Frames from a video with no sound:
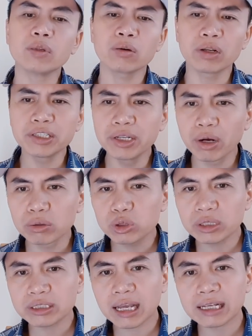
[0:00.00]
còn nhiều
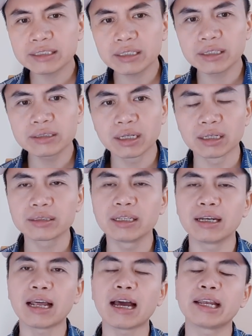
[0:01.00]
chuyên gia trên thị trường thì
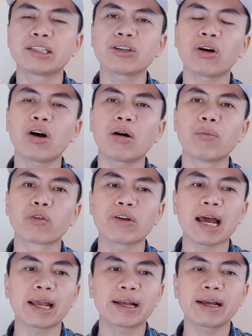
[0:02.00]
lại cho một
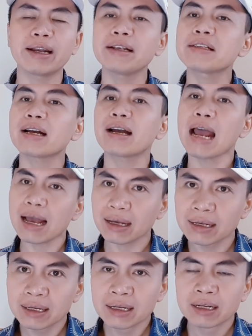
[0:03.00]
vài cái đánh giá khác
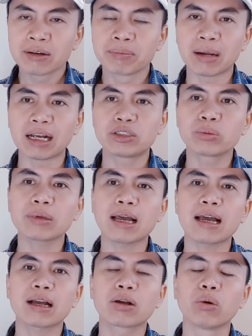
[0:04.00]
mà chúng
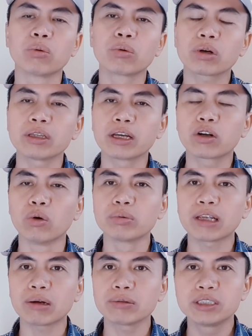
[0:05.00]
ta cũng có thể
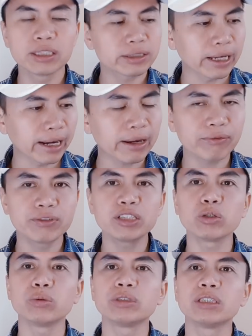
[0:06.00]
cùng nhau chia sẻ ví
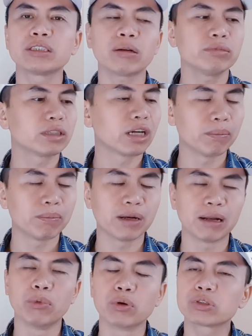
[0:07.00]
dụ như trong trường hợp
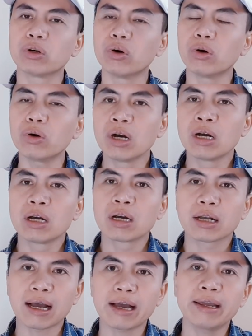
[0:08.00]
là một số
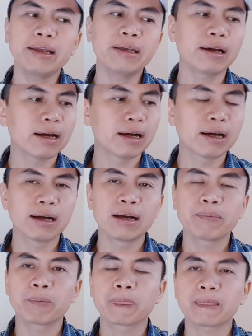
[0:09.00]
cái uh,
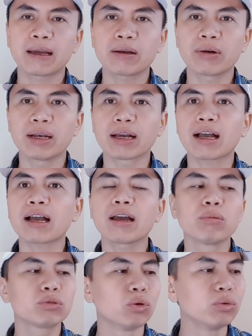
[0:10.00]
cái gọi là các cái
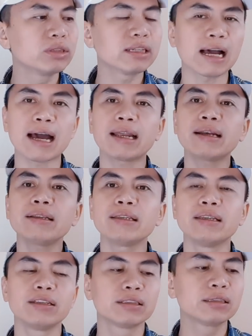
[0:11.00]
ông chủ dự án
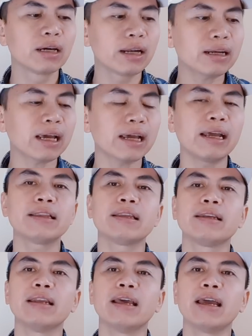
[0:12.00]
thì xưa đến nay
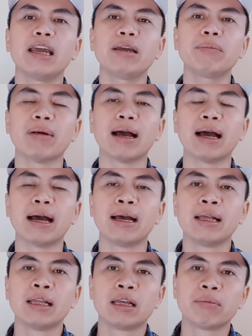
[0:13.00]
thì để mà
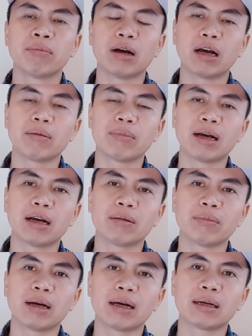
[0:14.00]
mà mà mà